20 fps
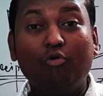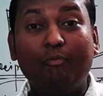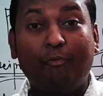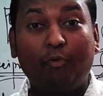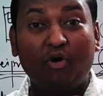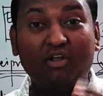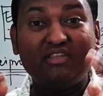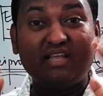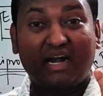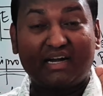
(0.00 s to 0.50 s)

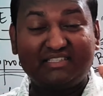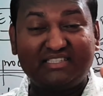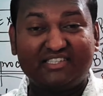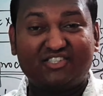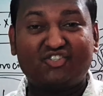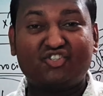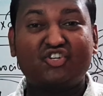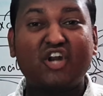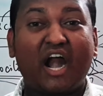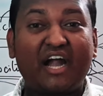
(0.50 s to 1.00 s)
উপরে যার যে
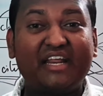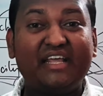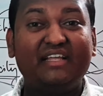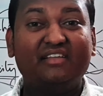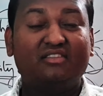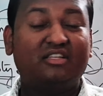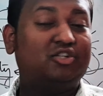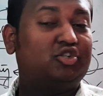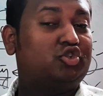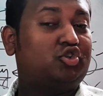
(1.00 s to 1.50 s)
স্টাডি
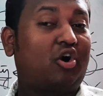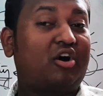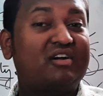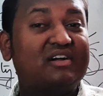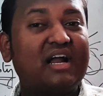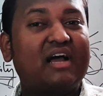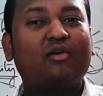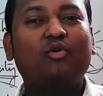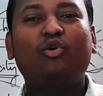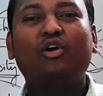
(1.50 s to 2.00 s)
তিনি
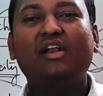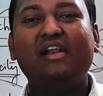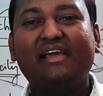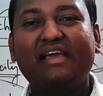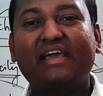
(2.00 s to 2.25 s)
স্বর্ণাক্ষর